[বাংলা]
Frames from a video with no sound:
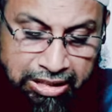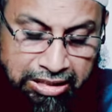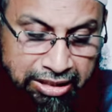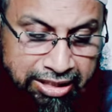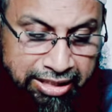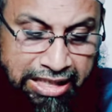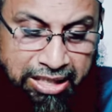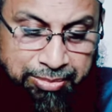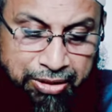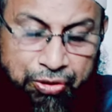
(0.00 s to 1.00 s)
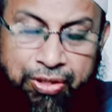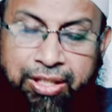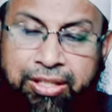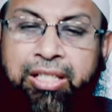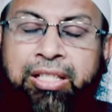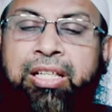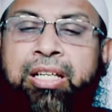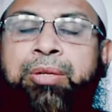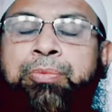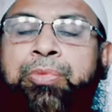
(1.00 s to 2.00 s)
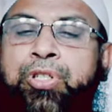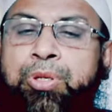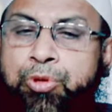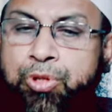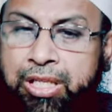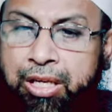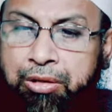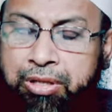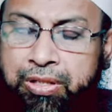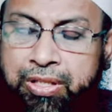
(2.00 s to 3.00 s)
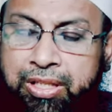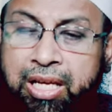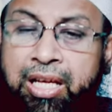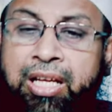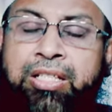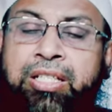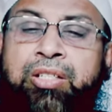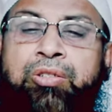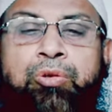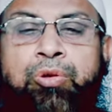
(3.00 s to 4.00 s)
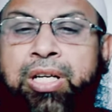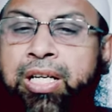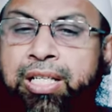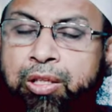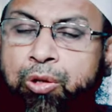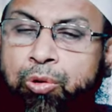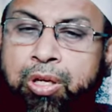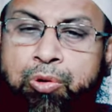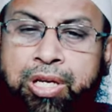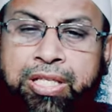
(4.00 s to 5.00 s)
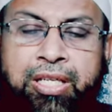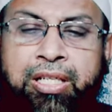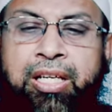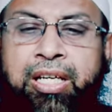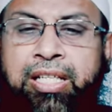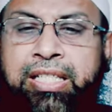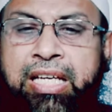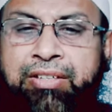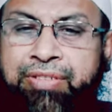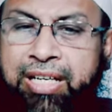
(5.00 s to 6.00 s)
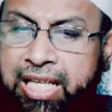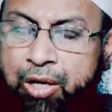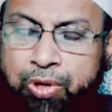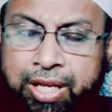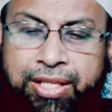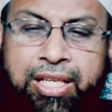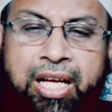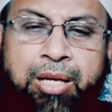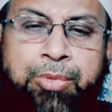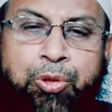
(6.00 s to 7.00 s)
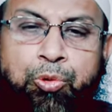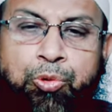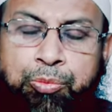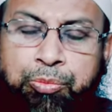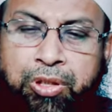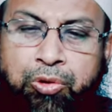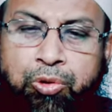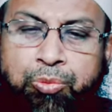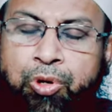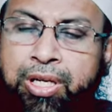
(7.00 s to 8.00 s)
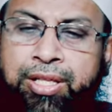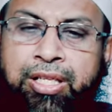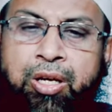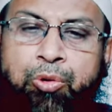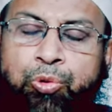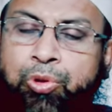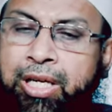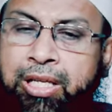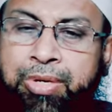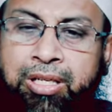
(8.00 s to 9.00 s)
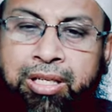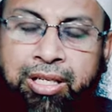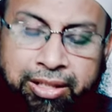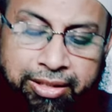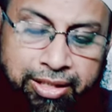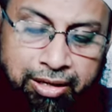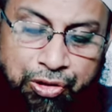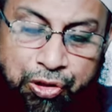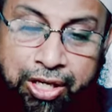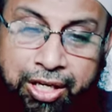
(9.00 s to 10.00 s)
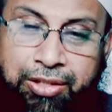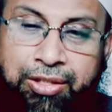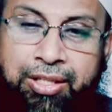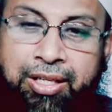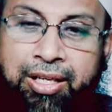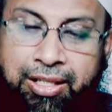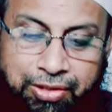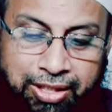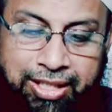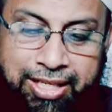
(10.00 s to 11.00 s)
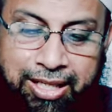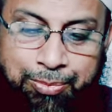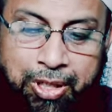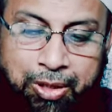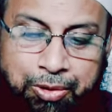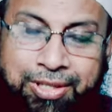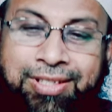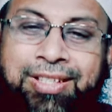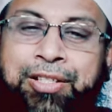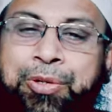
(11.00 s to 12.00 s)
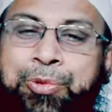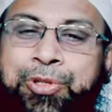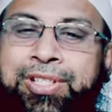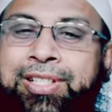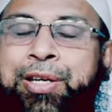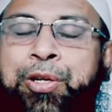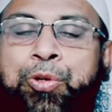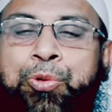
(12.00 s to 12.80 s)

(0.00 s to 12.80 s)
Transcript: যাদের এলেম আছে তাদেরকে বেশি মর্যাদা দেওয়া হয়েছে সেটিও কোরআনে আল্লাহ তালা উল্লেখ করেছেন ইয়ারফা ইল্লাহুল্লাদিনা আমানু মিনকুম আল্লাদিনা উতুল আলমা দারাজাত যাদেরকে এলেম দেওয়া হয়েছে তাদের মর্যাদা আরেকটু